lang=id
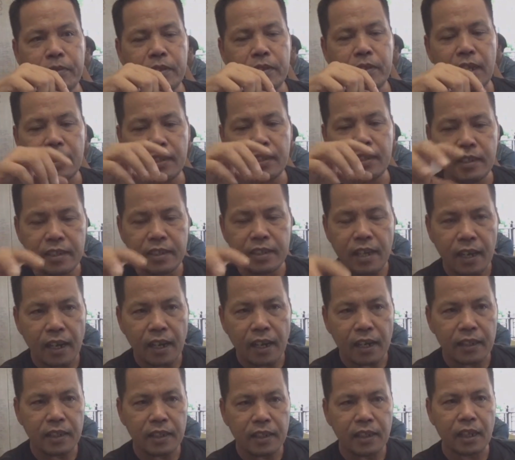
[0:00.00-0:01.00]
jadi
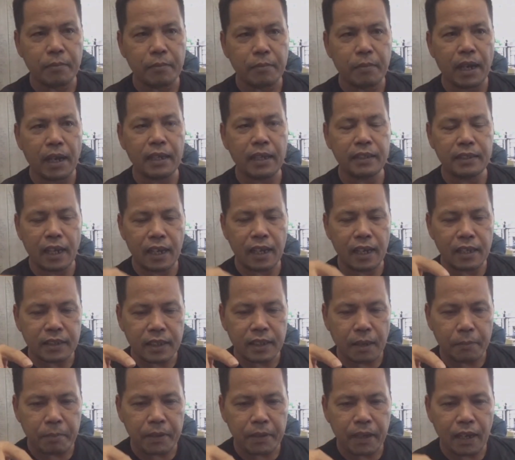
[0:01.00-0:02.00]
dijaga ini dengan baik jangan
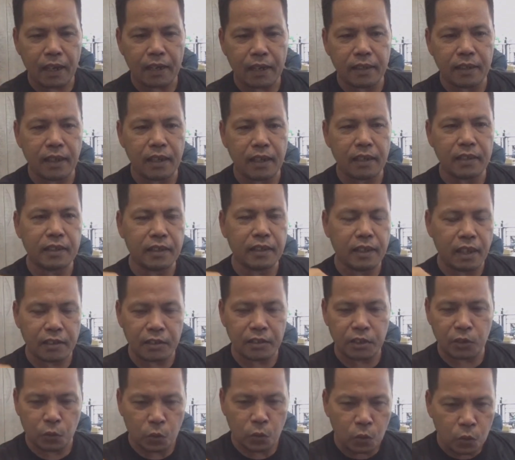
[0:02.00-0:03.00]
sampai ada
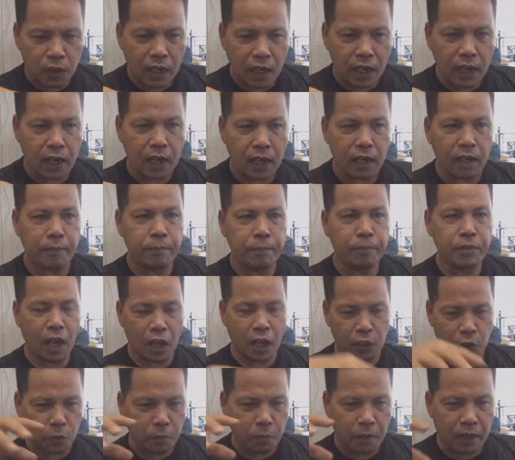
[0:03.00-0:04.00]
indikasi hilang
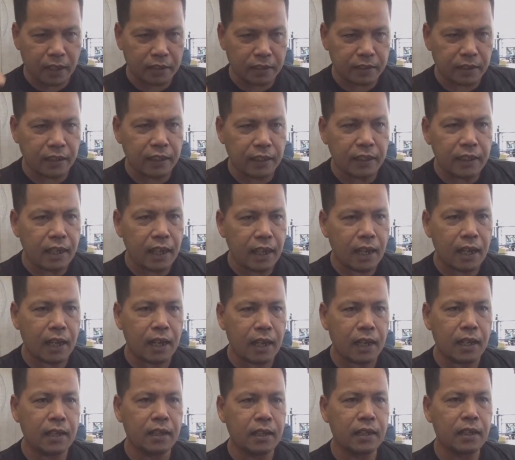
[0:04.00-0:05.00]
atau barangnya
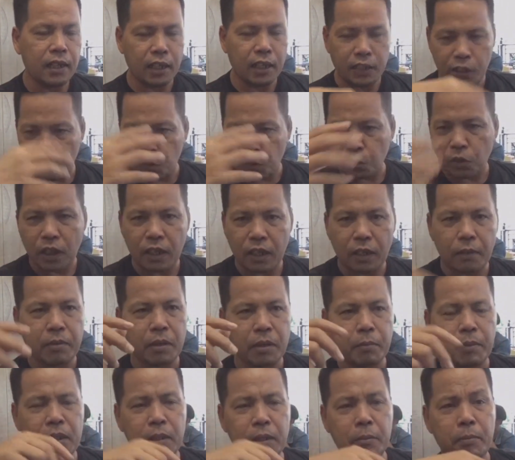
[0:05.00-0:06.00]
hilang ada tukar yang
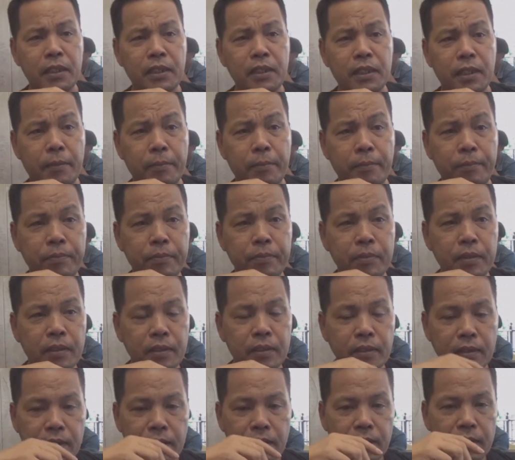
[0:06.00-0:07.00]
bermacam-macam
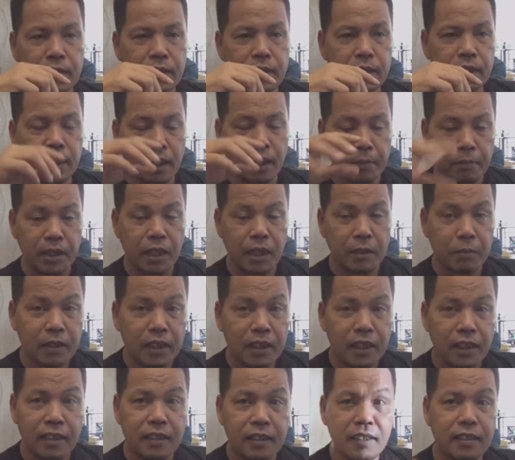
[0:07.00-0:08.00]
yang
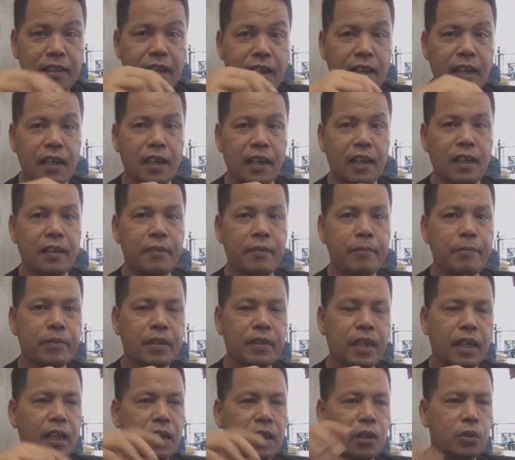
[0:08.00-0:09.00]
benar-benar ini dijaga
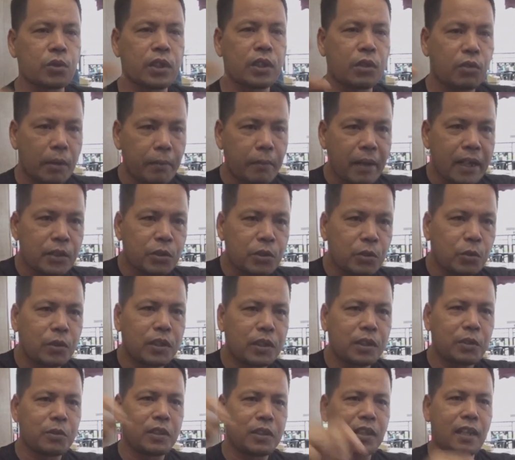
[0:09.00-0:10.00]
karena kerusia sudah masuk
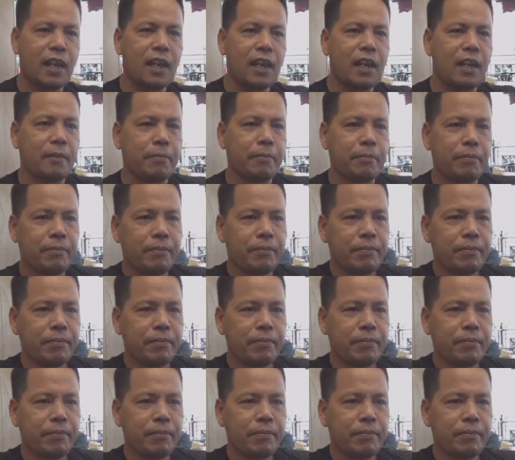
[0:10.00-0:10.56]
gitu di dalam